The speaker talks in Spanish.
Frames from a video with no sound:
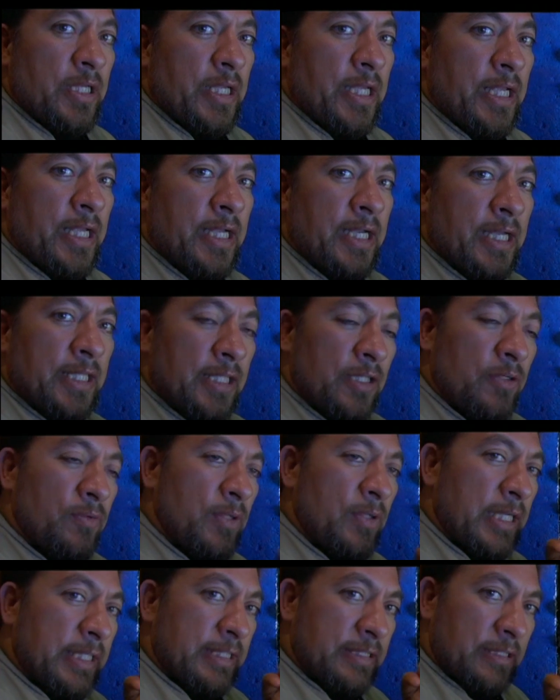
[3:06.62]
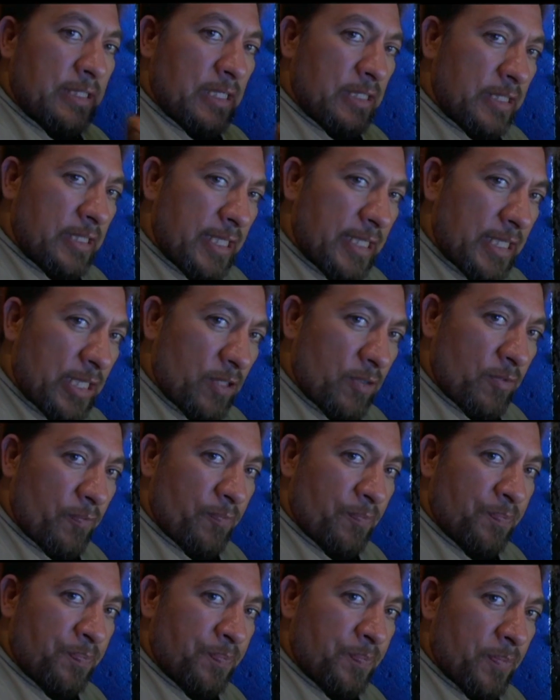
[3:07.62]
en cada lugar estratégico.
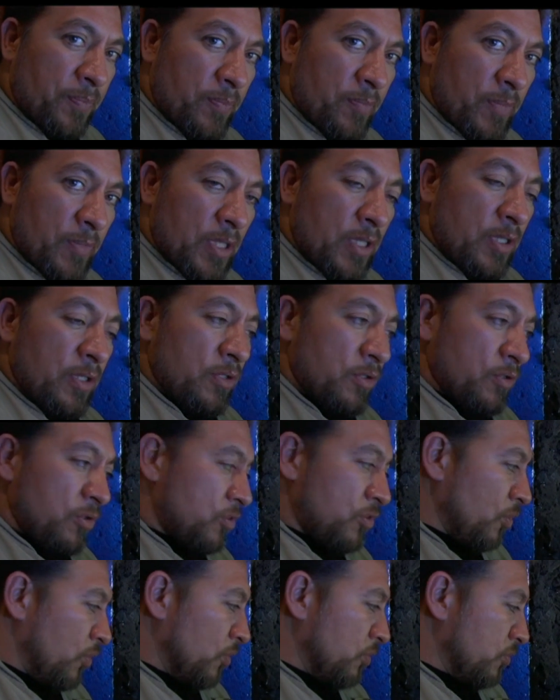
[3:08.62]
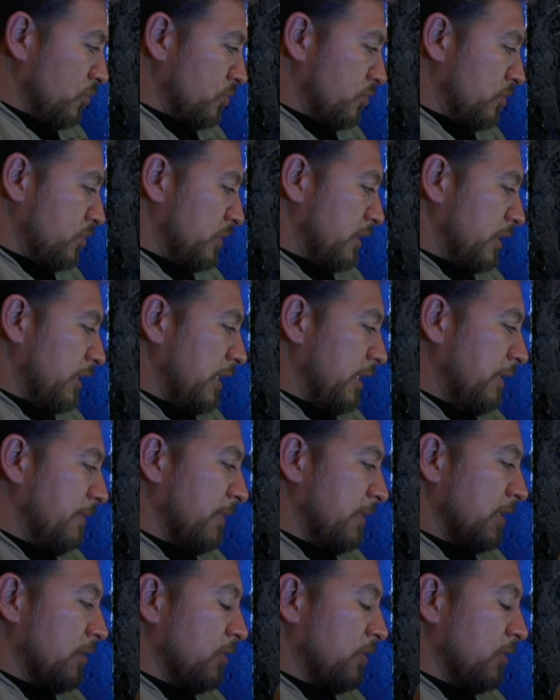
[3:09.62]
Todos iban